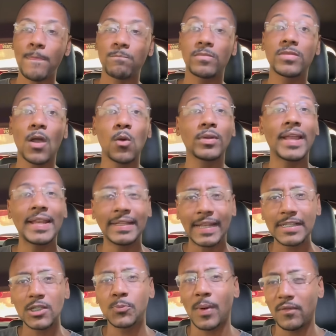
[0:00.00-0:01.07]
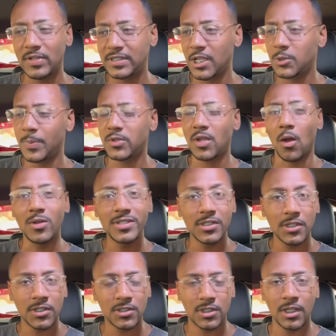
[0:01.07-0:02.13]
Então eu queria trazer isso para vocês, pessoal. Eu
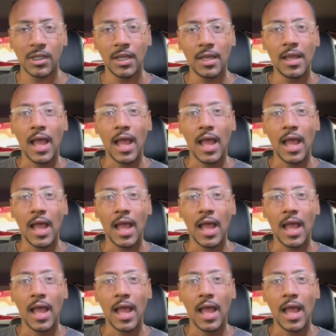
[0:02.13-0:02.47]
desisti,